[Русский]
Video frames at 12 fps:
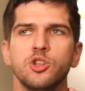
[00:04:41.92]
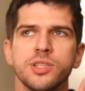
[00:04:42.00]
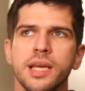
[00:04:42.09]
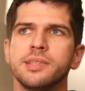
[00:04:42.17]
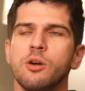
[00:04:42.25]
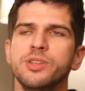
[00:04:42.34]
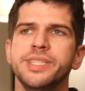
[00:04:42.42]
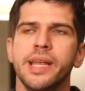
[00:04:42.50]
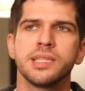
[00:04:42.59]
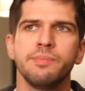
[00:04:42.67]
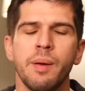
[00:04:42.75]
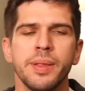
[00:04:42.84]
еще знаете, какой
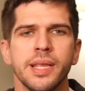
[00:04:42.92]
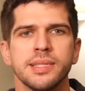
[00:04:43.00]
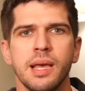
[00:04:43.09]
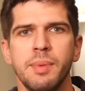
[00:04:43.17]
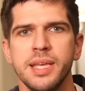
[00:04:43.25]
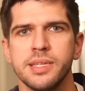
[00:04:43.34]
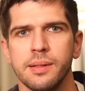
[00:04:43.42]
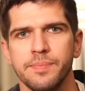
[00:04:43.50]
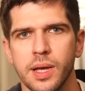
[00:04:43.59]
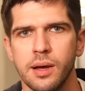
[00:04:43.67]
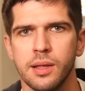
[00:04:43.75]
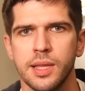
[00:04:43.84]
интересный момент я заметил?
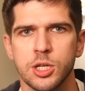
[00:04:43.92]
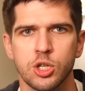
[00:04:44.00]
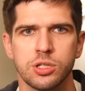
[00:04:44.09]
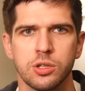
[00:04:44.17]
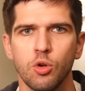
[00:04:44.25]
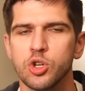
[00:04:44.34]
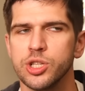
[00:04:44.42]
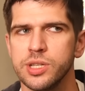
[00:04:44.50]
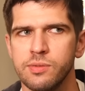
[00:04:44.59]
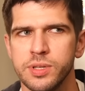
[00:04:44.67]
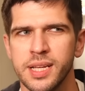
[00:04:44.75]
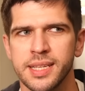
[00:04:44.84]
Э, даже сложно из
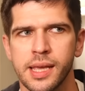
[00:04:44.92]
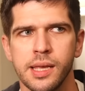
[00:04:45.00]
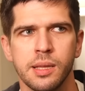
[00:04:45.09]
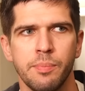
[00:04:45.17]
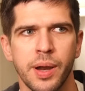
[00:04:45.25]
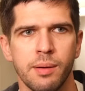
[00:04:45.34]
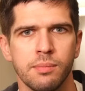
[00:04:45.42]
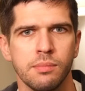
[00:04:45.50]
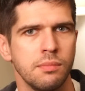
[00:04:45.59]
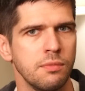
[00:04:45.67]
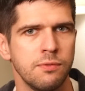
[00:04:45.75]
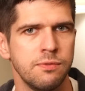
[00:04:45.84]
него делать какие-то прям
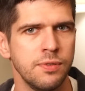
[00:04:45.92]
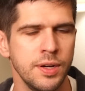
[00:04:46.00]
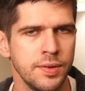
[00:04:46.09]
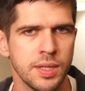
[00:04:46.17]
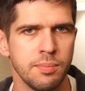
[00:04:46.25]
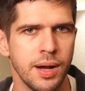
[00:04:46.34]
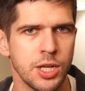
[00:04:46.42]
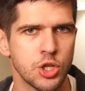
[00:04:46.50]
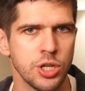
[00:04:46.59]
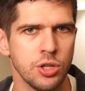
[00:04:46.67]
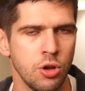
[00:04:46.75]
выводы большие,